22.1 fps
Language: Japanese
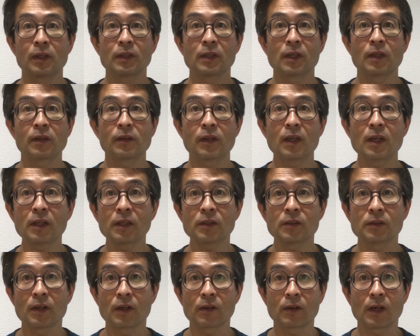私
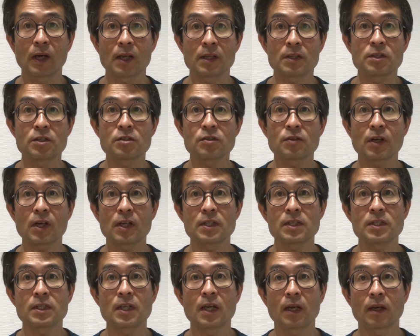
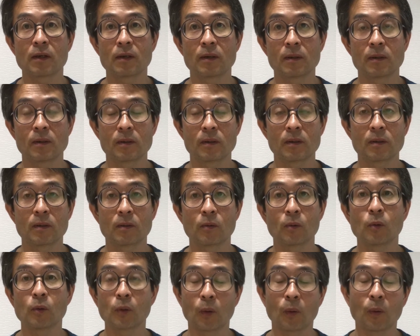1988年
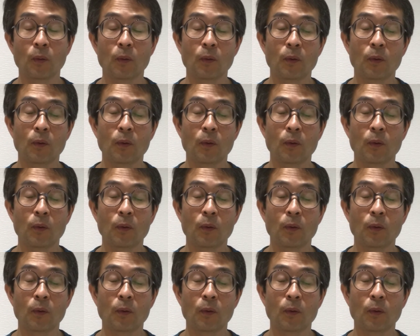頃、